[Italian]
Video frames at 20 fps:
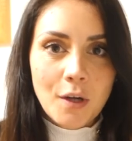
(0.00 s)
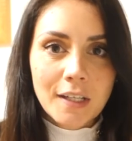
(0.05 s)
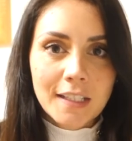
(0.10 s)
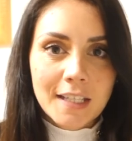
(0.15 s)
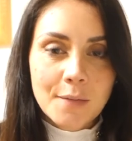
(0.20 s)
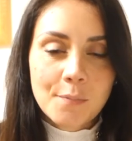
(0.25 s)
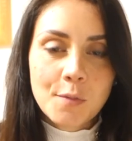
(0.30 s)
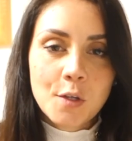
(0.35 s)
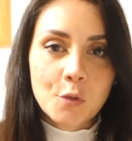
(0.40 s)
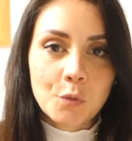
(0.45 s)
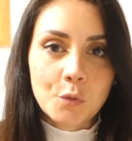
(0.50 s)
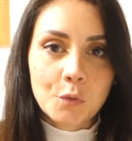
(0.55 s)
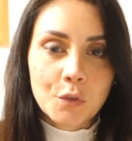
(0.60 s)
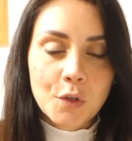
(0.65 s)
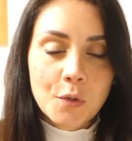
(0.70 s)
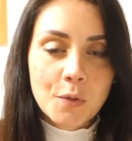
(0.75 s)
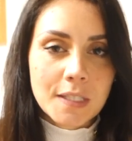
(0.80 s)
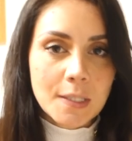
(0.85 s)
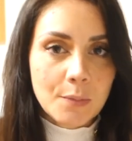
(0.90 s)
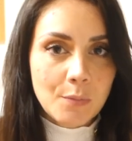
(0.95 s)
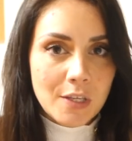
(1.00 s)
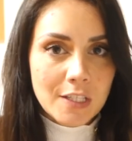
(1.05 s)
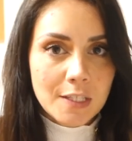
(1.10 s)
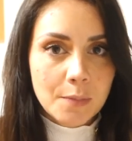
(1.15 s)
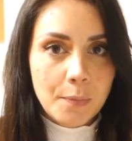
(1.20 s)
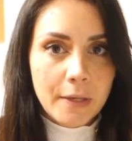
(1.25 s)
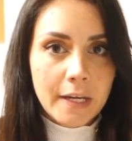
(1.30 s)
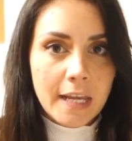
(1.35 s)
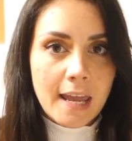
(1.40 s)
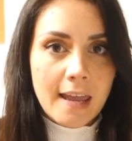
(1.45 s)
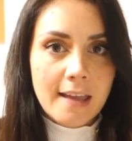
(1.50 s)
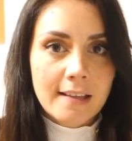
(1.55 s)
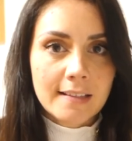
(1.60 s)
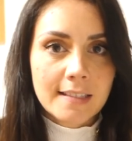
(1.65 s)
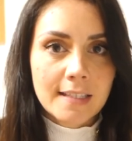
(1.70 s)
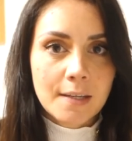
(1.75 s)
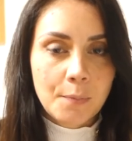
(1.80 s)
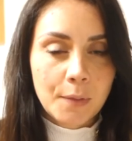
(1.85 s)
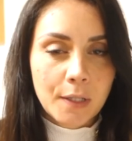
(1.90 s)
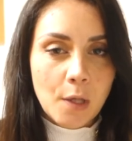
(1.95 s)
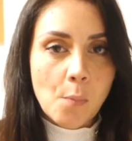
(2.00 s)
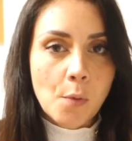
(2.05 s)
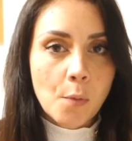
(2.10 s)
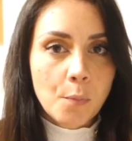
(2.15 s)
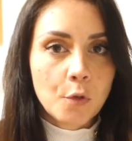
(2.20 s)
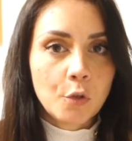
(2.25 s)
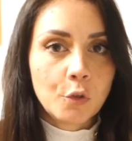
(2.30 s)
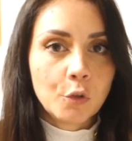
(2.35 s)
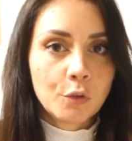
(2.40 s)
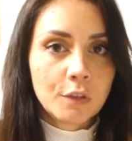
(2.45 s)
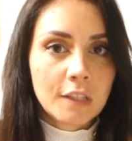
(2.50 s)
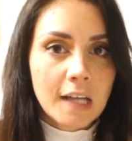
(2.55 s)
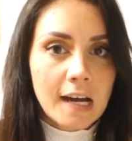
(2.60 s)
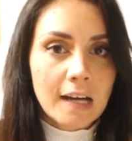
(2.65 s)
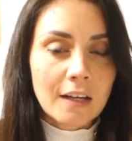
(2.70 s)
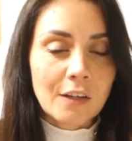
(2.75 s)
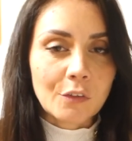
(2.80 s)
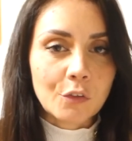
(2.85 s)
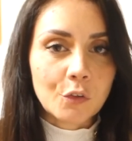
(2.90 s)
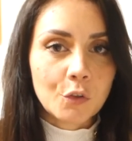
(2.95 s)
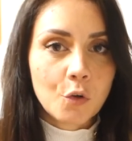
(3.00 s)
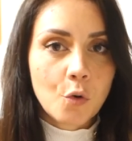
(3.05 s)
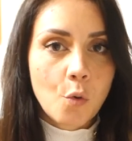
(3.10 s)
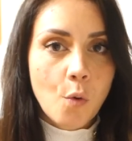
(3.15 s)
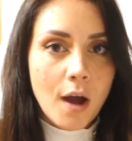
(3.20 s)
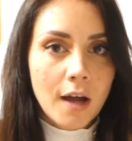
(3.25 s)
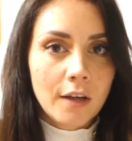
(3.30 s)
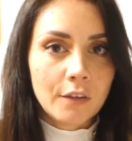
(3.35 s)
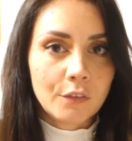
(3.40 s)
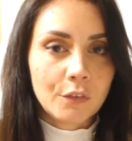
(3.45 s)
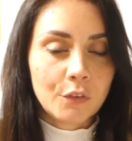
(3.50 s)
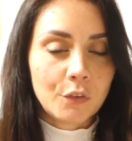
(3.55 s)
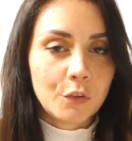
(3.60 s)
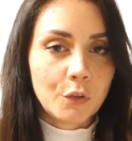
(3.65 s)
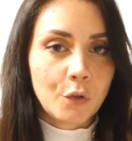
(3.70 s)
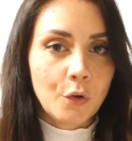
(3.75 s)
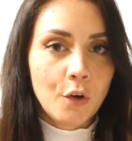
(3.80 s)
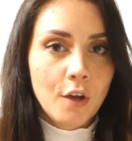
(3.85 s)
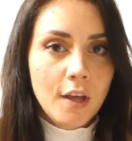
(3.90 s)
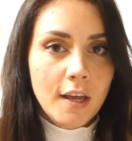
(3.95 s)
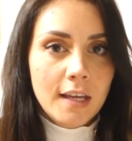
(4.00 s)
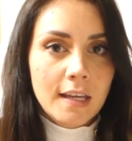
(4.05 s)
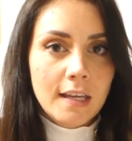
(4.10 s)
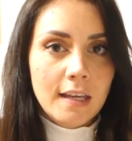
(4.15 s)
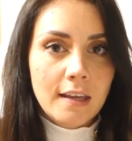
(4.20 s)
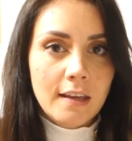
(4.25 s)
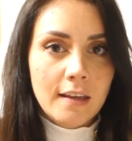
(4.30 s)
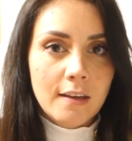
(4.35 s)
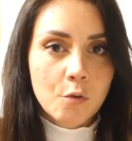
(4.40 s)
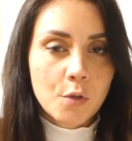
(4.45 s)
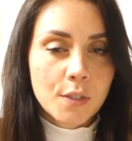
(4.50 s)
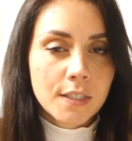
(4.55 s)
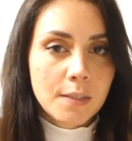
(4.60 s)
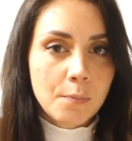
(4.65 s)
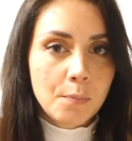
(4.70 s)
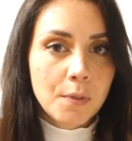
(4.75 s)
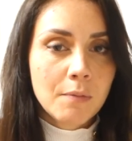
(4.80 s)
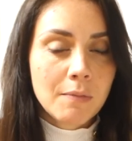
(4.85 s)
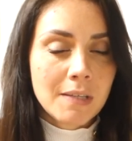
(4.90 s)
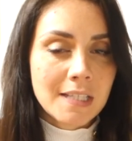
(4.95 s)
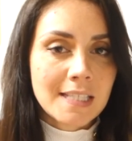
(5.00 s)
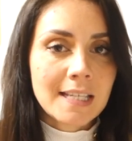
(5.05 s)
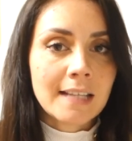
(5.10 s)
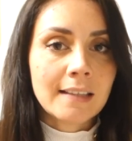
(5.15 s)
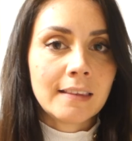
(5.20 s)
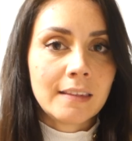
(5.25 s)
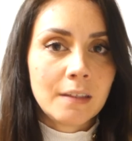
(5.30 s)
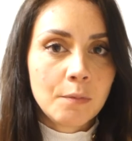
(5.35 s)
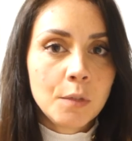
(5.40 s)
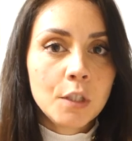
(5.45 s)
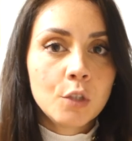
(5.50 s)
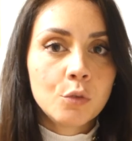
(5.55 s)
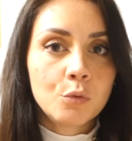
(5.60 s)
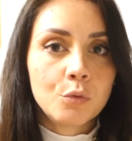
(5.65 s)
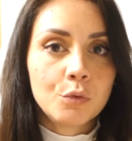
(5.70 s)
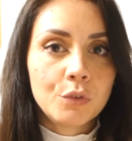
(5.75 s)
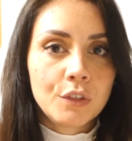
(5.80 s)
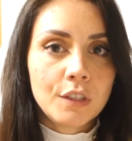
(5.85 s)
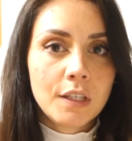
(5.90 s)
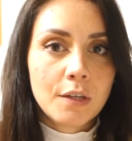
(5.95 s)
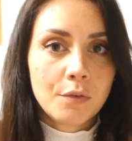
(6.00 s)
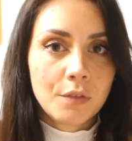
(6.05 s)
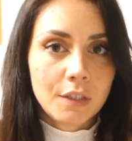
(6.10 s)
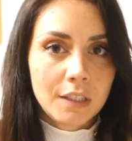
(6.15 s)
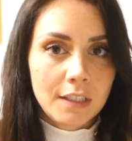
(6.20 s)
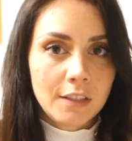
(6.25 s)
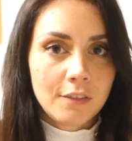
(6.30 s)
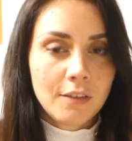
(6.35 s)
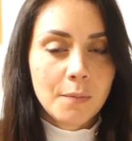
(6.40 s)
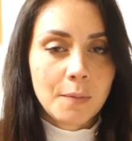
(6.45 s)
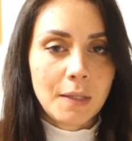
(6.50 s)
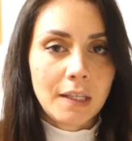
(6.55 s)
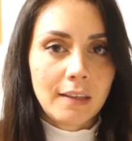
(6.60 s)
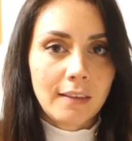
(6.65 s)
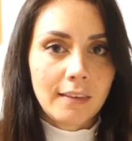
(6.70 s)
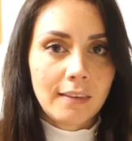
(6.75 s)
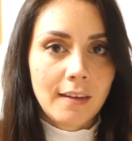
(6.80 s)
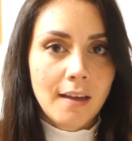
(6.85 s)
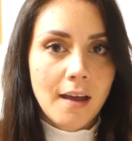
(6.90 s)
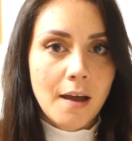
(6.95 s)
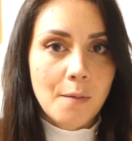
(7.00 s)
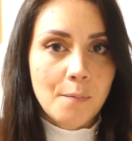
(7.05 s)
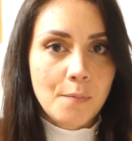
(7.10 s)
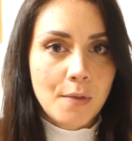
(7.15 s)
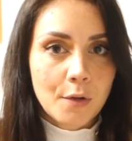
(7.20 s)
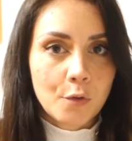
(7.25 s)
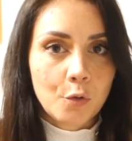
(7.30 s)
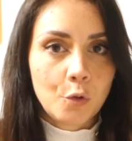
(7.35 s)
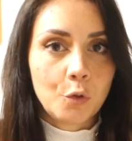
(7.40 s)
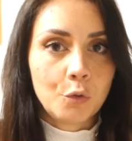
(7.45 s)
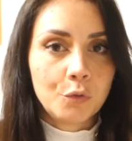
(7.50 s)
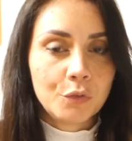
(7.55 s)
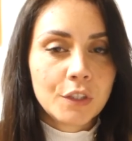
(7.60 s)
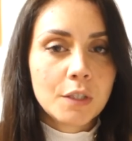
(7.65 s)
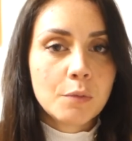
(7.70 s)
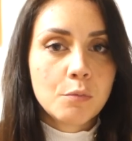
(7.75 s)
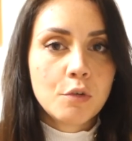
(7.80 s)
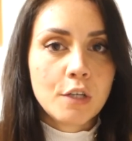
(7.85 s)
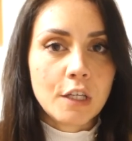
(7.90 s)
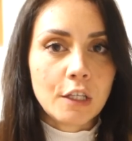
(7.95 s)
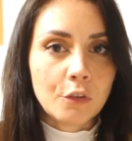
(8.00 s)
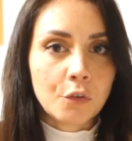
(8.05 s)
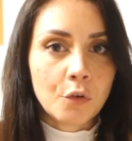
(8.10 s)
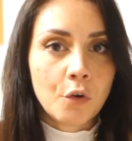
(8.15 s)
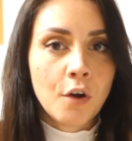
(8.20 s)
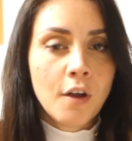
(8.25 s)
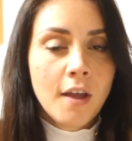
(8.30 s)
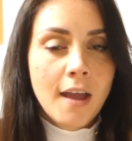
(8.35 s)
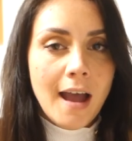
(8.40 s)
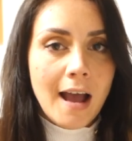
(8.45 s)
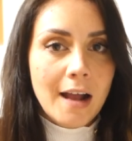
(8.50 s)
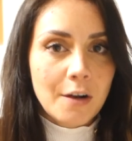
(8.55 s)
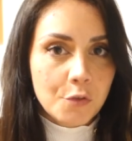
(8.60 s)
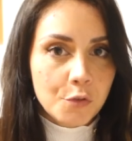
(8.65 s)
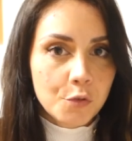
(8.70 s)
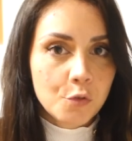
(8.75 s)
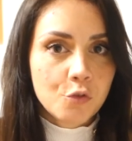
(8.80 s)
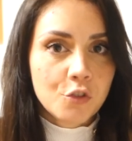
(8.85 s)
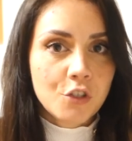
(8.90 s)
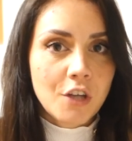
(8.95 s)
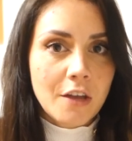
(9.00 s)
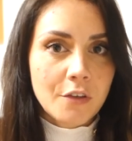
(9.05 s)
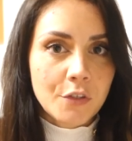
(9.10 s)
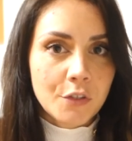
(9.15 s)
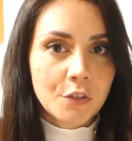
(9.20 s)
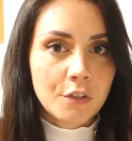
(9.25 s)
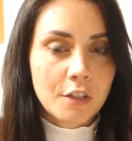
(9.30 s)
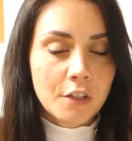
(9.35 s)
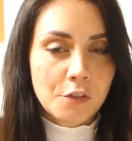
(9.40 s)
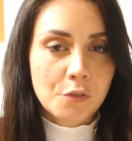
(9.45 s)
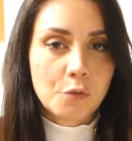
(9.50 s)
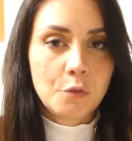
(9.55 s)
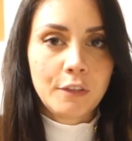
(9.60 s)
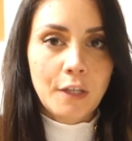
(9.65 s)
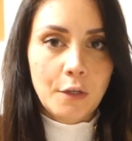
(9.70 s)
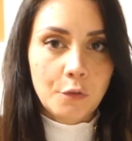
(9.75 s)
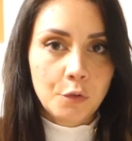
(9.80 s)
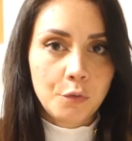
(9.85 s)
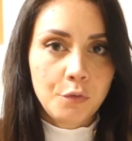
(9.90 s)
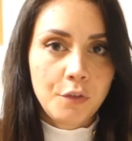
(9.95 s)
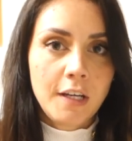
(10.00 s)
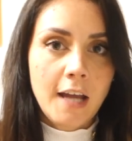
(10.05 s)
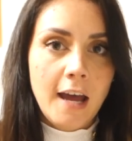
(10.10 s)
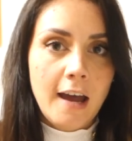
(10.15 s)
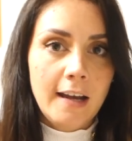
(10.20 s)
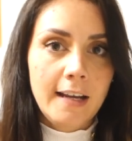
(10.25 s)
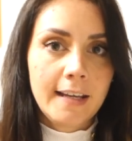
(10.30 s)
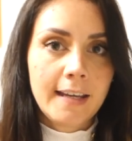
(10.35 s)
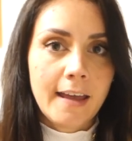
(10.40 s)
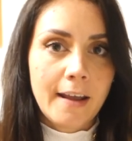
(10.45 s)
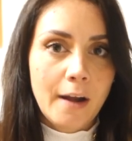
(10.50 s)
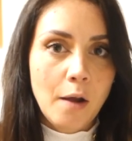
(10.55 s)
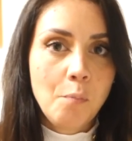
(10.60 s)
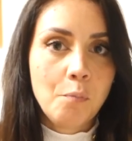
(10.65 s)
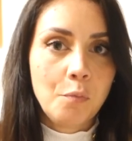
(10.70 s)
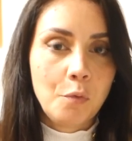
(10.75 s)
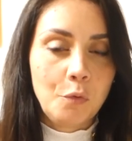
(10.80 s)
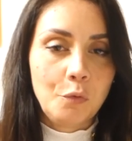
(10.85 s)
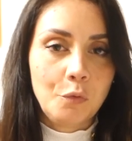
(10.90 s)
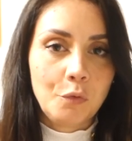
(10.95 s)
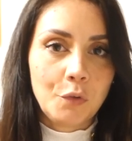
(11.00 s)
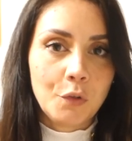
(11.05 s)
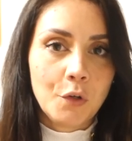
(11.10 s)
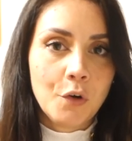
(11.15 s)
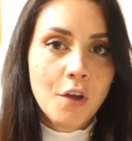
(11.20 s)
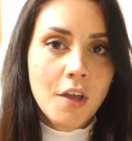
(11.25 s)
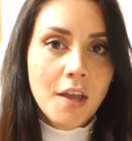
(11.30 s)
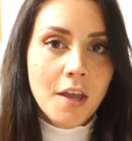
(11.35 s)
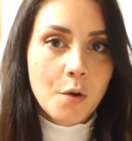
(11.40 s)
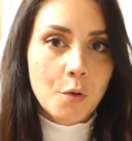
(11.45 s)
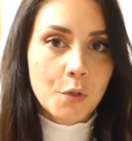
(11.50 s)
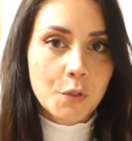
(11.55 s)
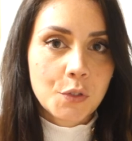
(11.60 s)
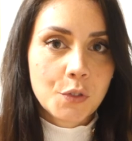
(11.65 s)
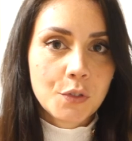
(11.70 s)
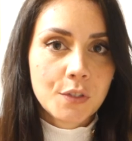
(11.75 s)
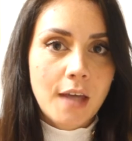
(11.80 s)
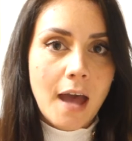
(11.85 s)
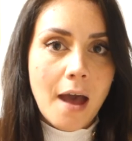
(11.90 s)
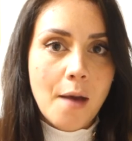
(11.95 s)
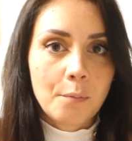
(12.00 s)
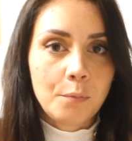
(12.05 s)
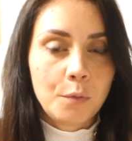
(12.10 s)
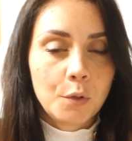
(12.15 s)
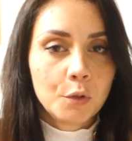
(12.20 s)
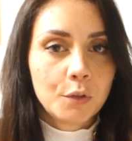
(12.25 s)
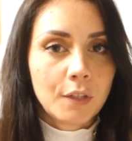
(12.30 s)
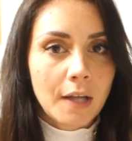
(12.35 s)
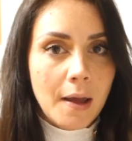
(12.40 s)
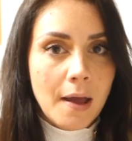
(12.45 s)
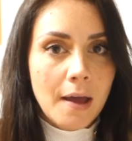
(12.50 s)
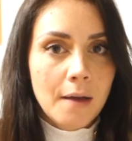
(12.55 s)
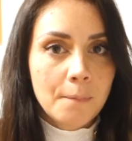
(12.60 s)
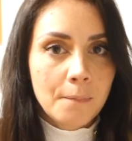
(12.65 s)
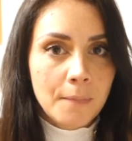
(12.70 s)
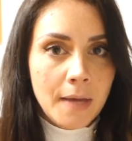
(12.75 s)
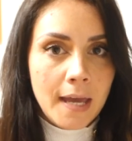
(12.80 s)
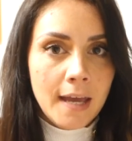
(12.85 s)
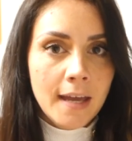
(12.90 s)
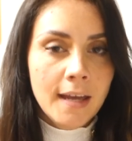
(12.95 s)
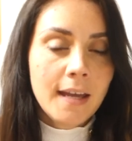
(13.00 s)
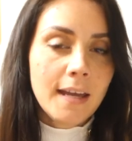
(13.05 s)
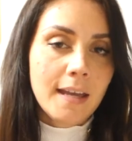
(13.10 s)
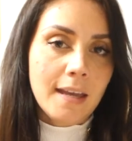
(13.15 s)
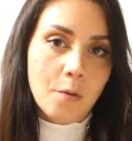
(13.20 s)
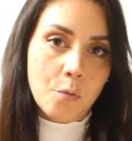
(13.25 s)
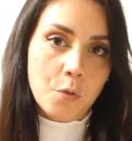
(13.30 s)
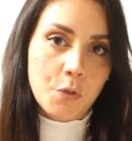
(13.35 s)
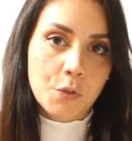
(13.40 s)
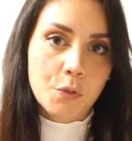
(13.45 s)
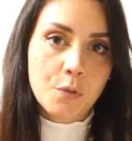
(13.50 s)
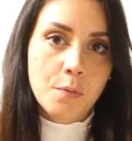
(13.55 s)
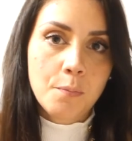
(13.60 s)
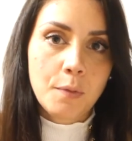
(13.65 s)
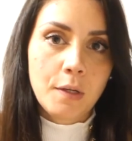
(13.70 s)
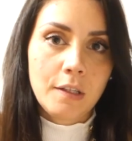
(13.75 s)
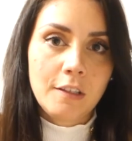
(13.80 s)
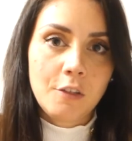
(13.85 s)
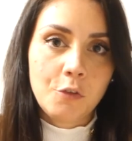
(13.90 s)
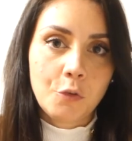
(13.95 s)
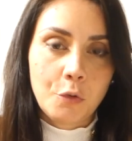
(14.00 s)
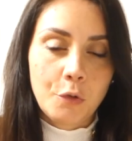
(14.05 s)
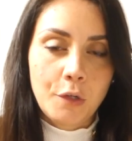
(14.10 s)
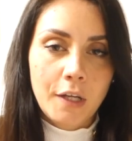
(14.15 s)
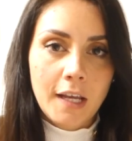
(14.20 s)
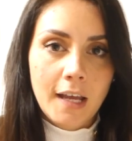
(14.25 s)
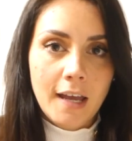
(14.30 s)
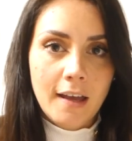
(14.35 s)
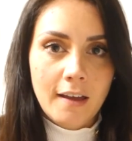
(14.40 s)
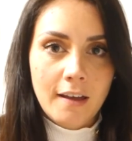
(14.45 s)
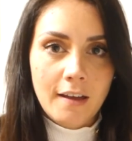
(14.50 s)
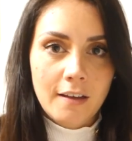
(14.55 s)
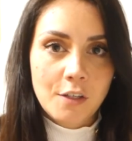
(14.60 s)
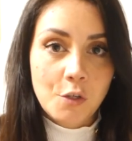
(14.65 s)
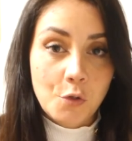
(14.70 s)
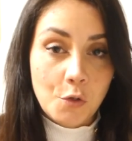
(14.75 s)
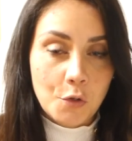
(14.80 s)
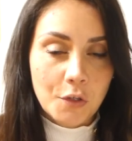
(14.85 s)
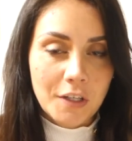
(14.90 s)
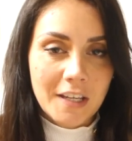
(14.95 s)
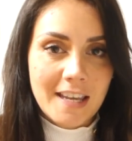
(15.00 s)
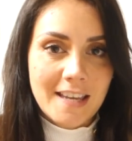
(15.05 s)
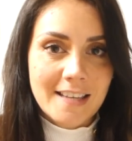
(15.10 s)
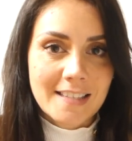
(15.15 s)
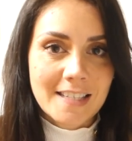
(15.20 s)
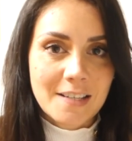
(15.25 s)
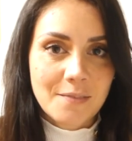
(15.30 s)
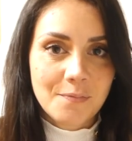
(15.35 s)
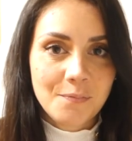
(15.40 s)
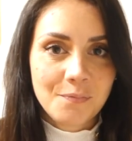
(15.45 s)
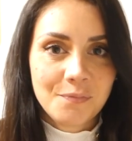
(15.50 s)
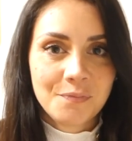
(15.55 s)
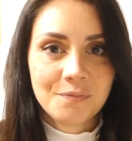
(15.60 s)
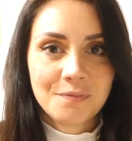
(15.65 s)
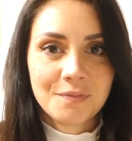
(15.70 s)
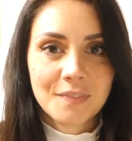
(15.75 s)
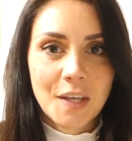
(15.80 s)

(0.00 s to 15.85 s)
qualche minuto questa mia esperienza perché ho proprio notato quanto eh, questi primi sette minuti effettivamente abbiano contribuito al successo del risultato finale che era appunto appunto questo scambio tra me e questo imprenditore eh, newyorchese.